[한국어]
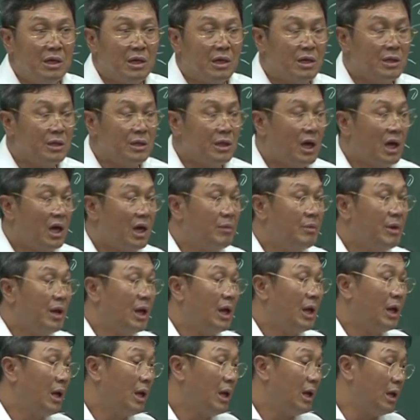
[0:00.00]
그
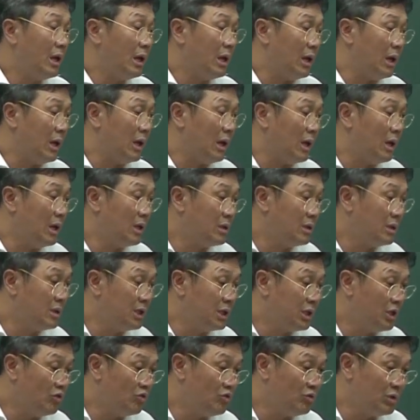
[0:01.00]
다음에
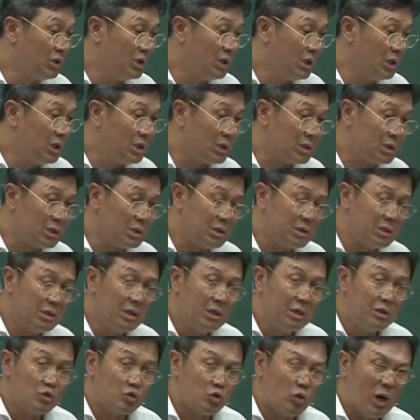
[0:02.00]
어떤 기운의 어떤
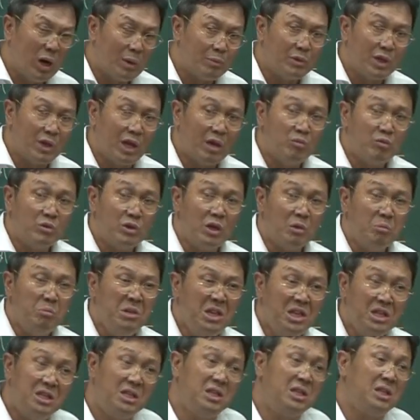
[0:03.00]
조합 때문에
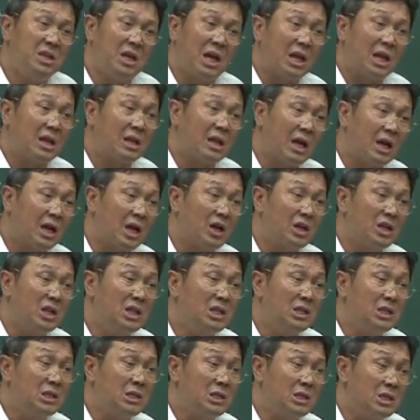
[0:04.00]

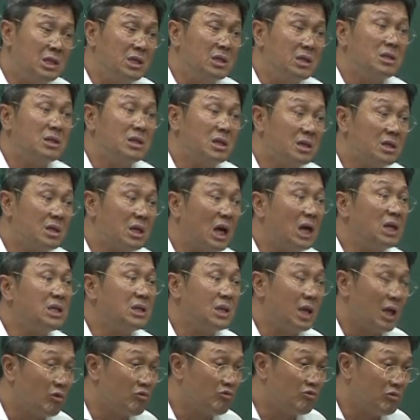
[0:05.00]
미치겠다라는 정서를
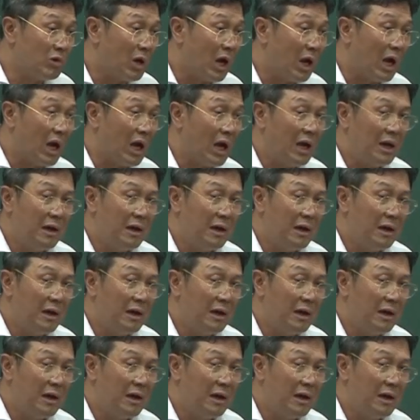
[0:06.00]
가지겠구나.